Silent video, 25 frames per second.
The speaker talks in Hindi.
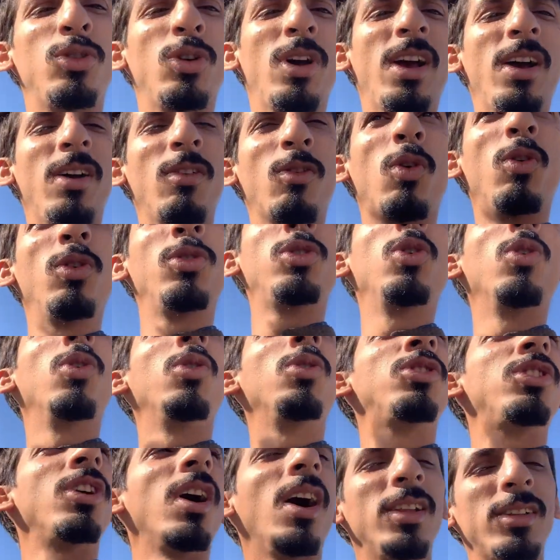जो है वो
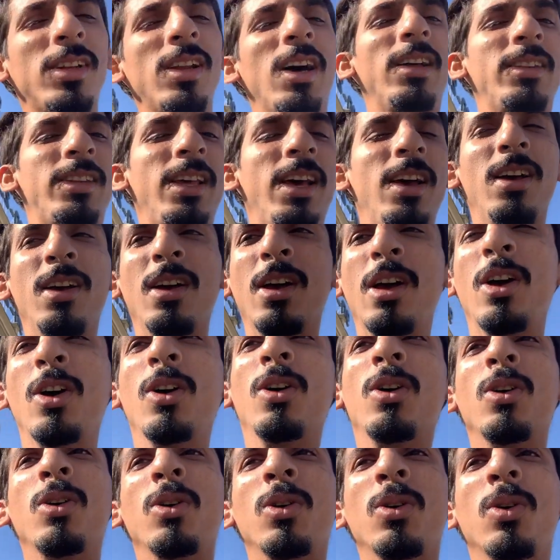जो चांद रात है
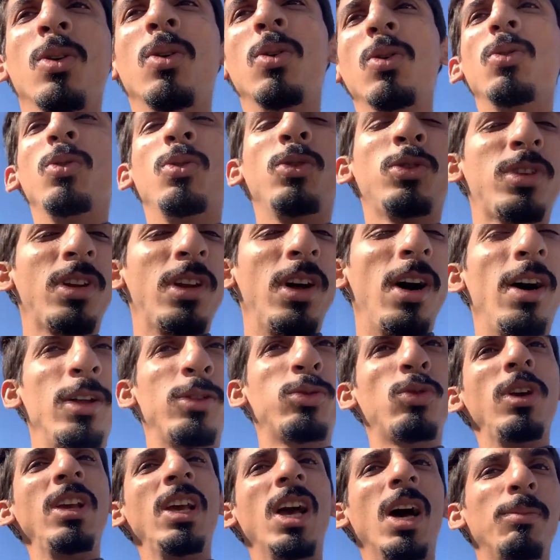उस
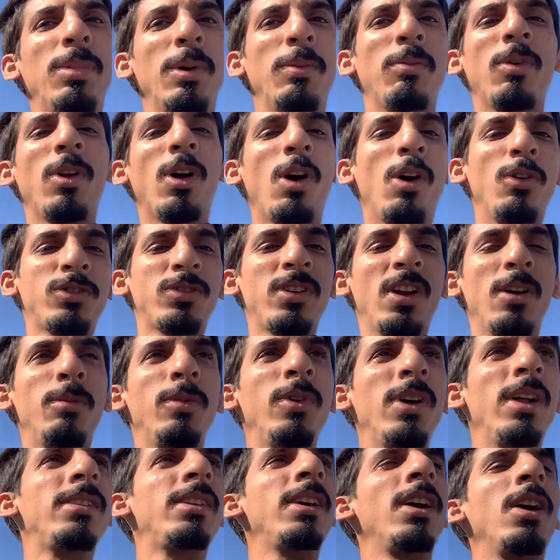रात भी यहाँ पे पुलाव चाव
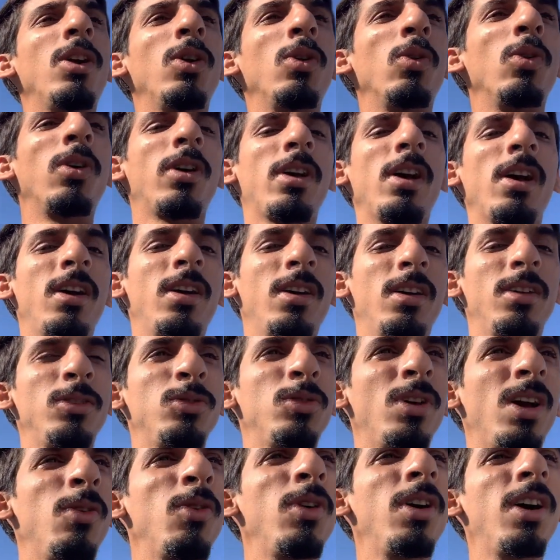बनाते हैं लोगों के
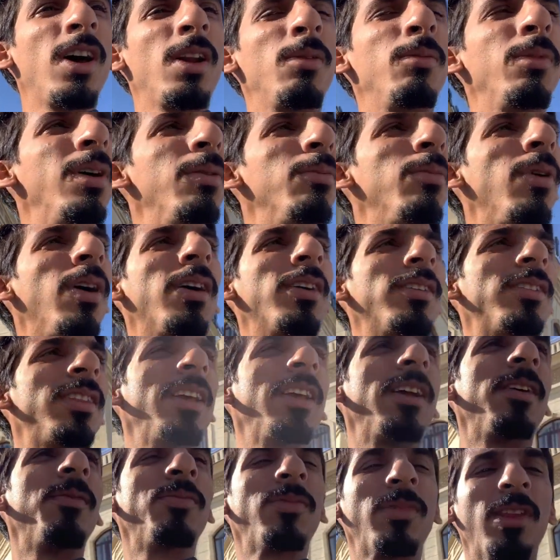जो है वो घर में बांटते
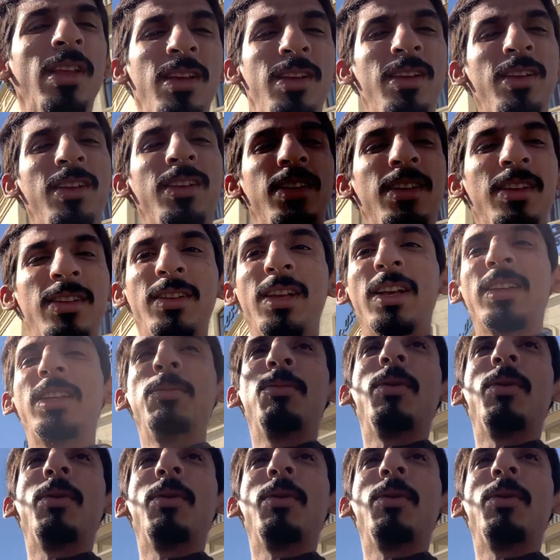हैं जैसे